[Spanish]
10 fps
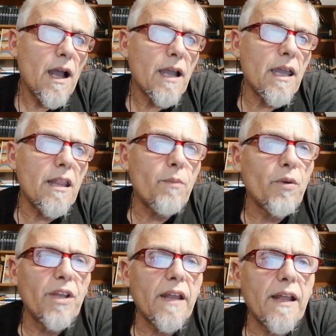Aquí
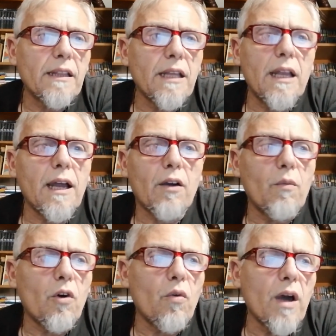disponía de antenas
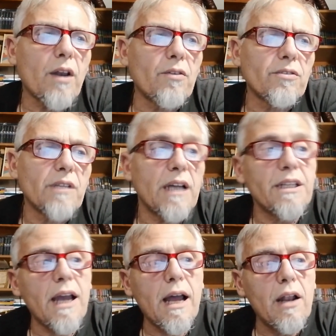como cuernos,
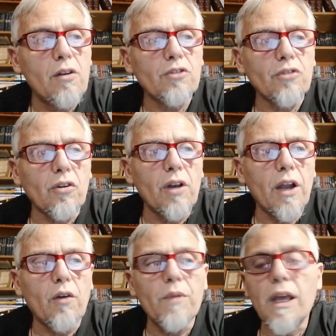allá los ojos le
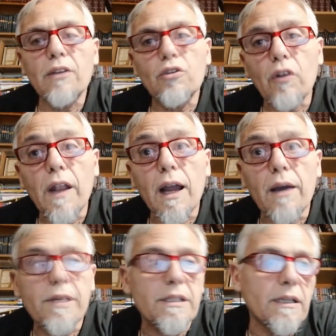comían toda la
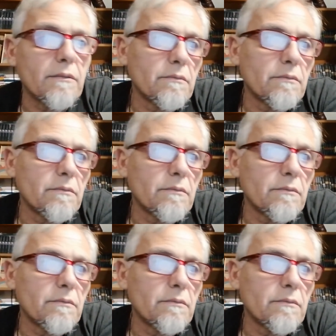cabeza.